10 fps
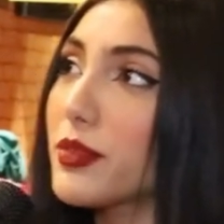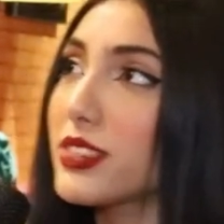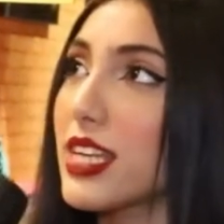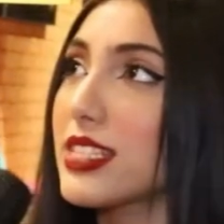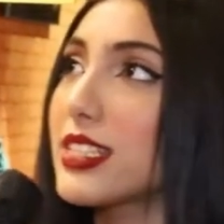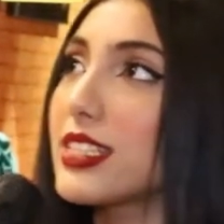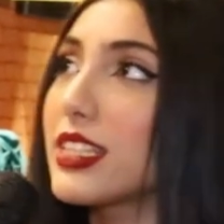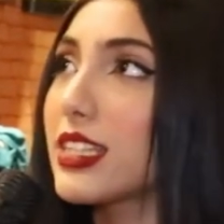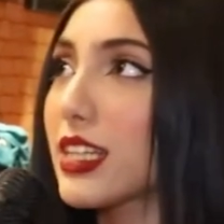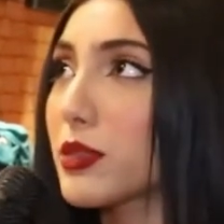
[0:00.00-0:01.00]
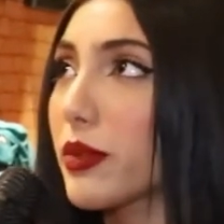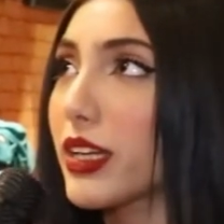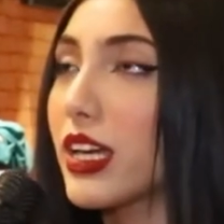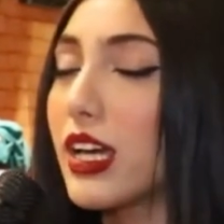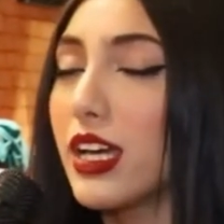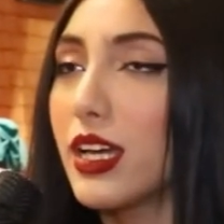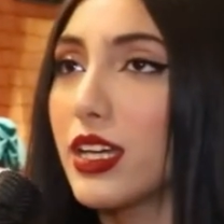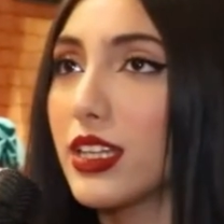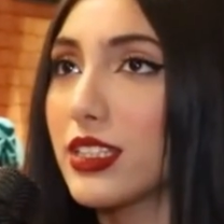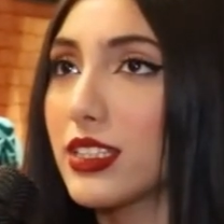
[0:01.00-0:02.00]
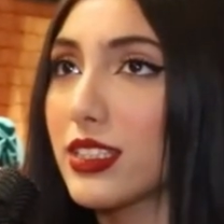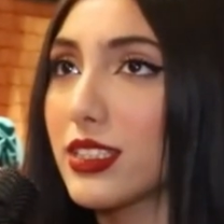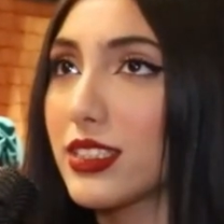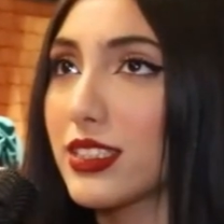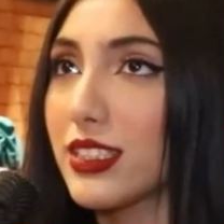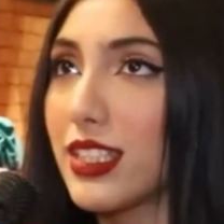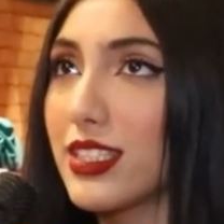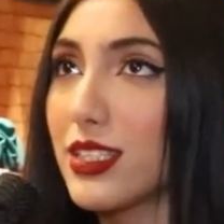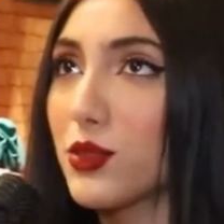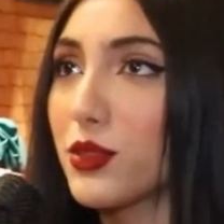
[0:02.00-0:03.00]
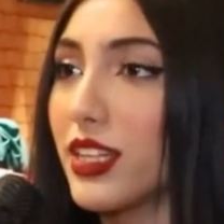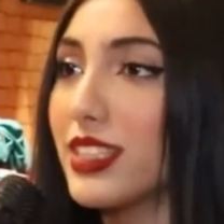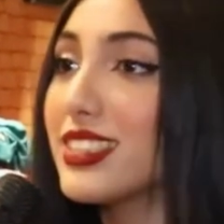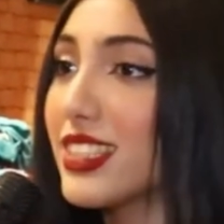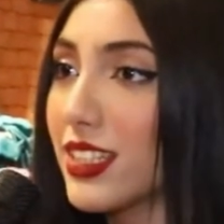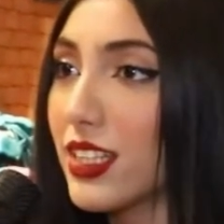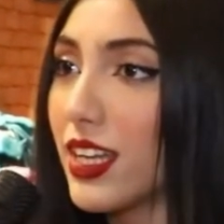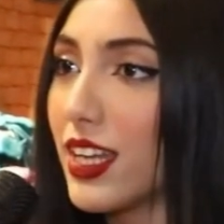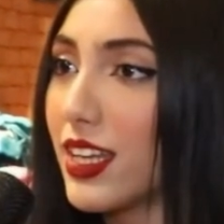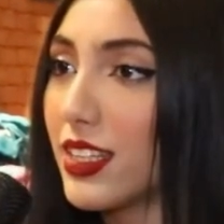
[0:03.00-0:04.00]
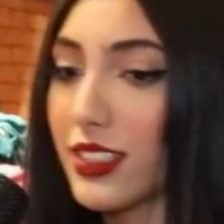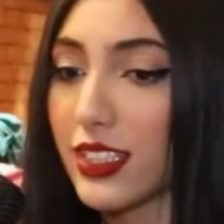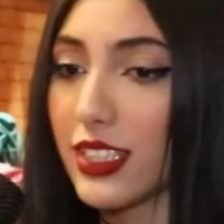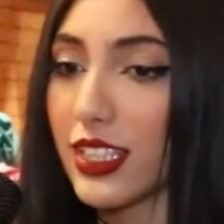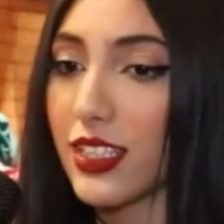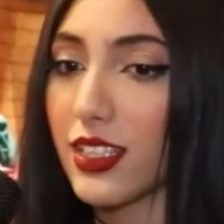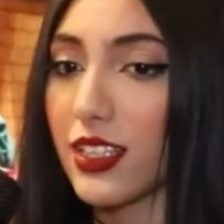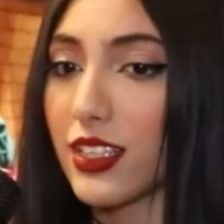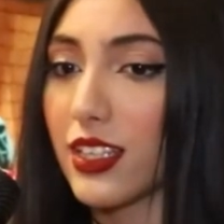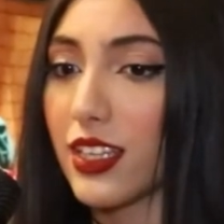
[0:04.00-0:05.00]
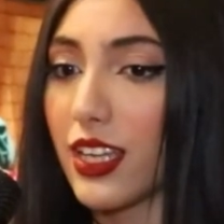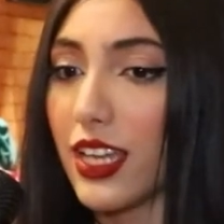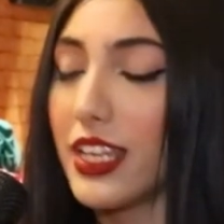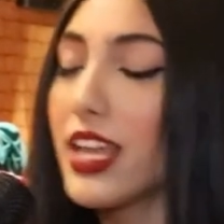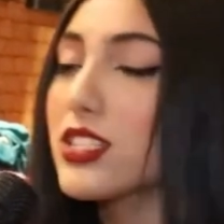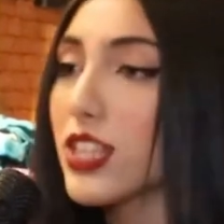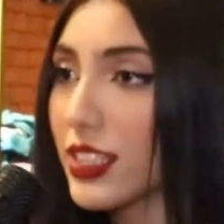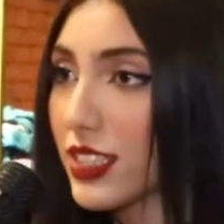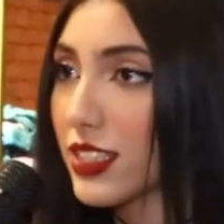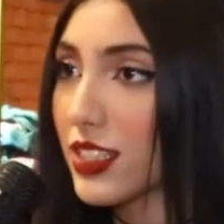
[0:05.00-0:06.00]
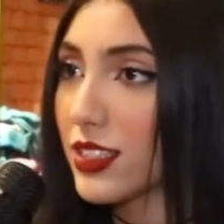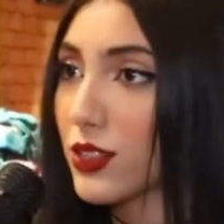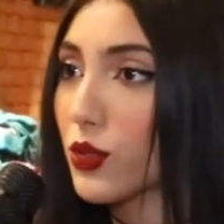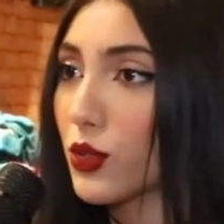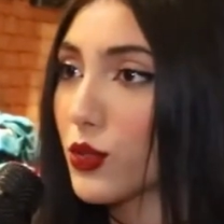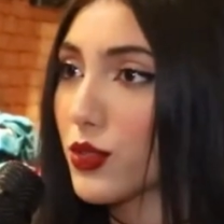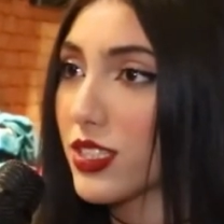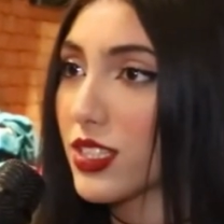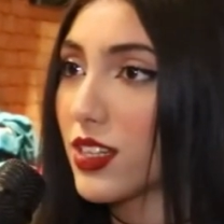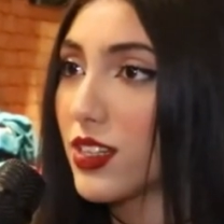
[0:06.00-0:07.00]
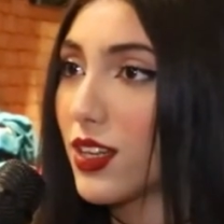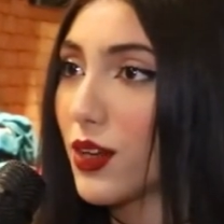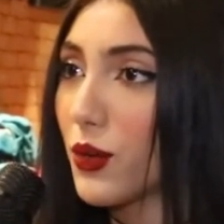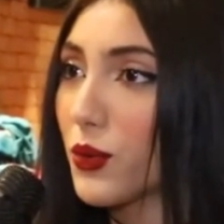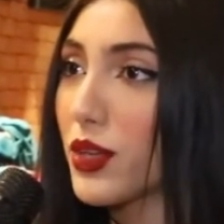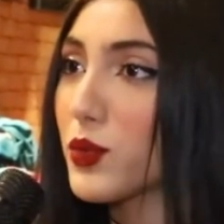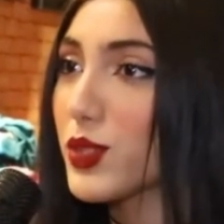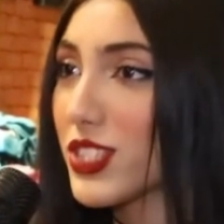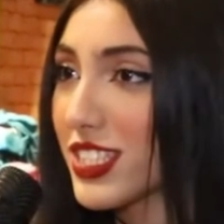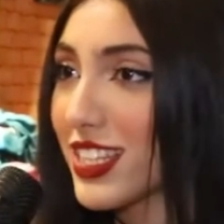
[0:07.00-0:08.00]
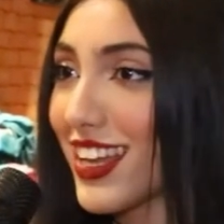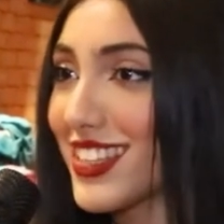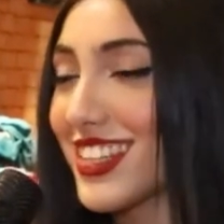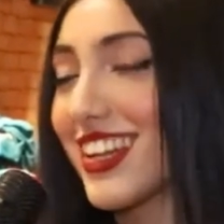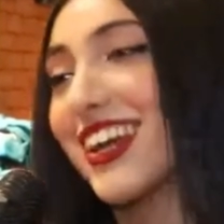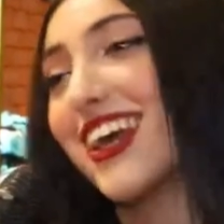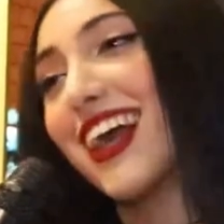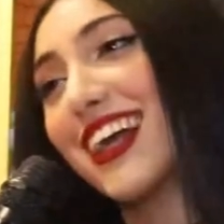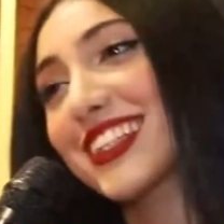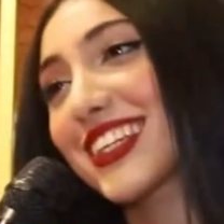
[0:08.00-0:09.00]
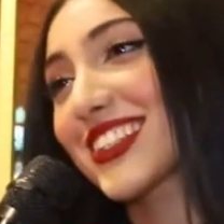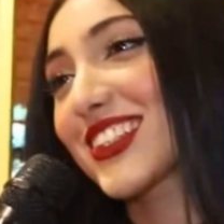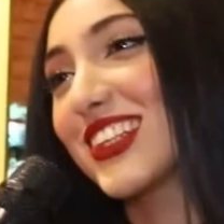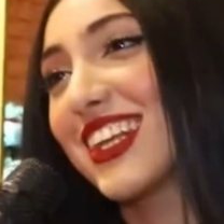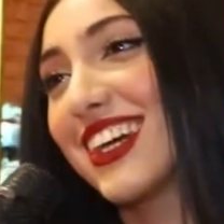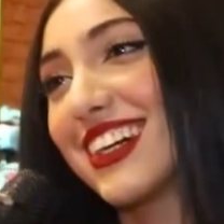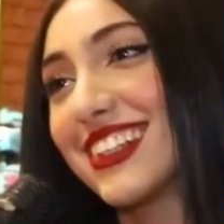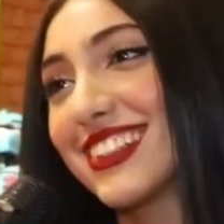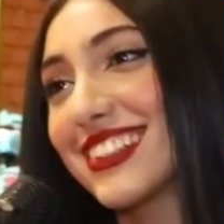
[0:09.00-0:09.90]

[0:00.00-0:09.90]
من الناس اللي كنبغي آه، حتى تكون عندي آه، آه، يعني علاش غادي ندخل الكوزينه ولا نوجد شي حاجه عاد كندخل لها